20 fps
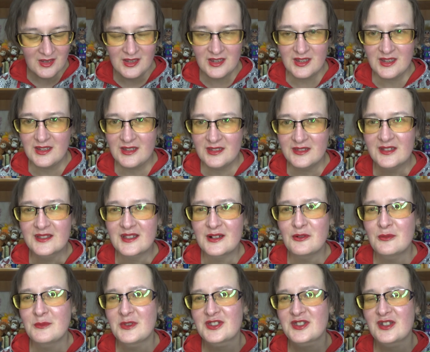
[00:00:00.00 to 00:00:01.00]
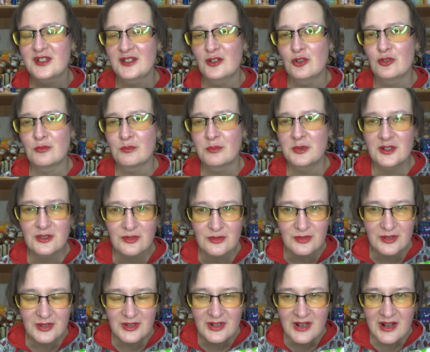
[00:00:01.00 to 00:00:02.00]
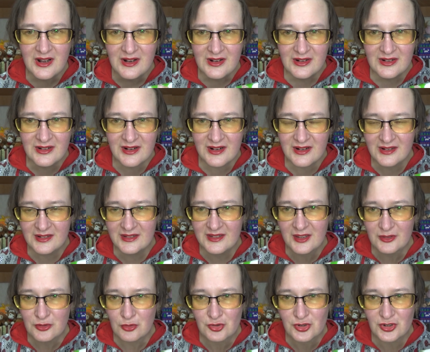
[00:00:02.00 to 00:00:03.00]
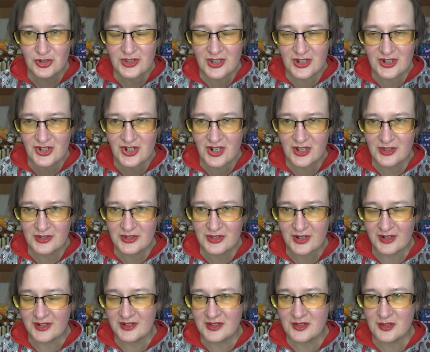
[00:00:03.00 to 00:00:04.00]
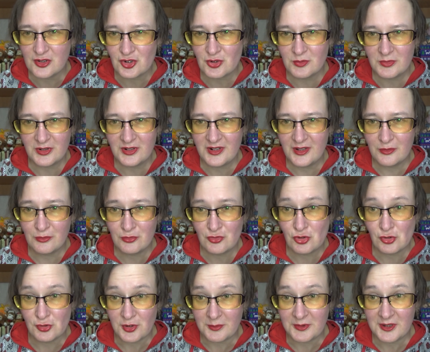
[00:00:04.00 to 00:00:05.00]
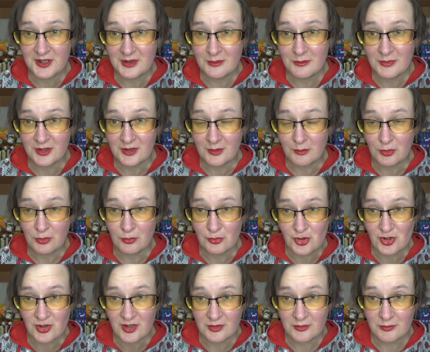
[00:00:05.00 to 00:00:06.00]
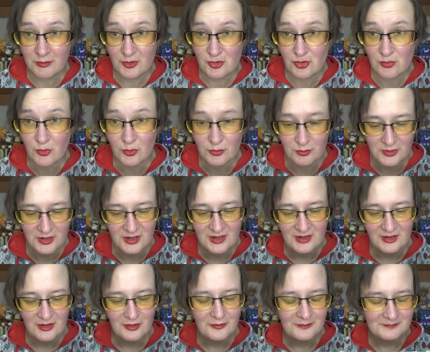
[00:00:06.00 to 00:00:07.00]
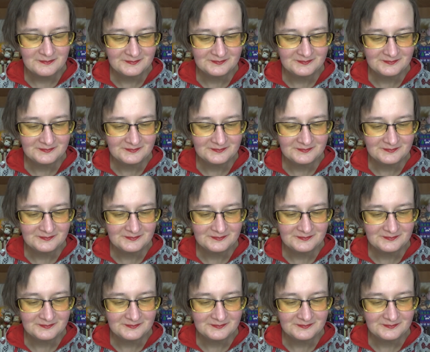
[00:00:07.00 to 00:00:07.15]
И до того места, где он был, а, я тоже не доезжала, не доходила, чтобы глянуть, что там с этим местом случилось, почему он переехал.